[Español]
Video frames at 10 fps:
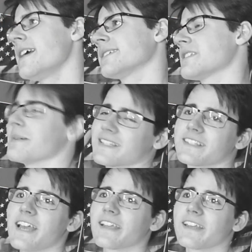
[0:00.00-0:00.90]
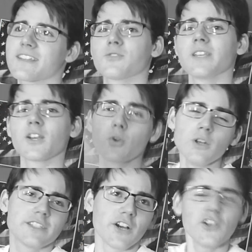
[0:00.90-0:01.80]
Oh, Sebastián, eres un
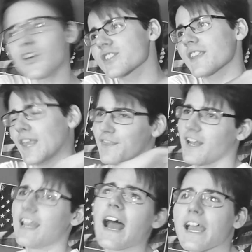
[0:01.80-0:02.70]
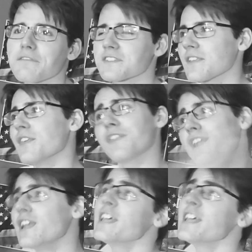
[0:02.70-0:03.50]
inculto, no se dice live, se dice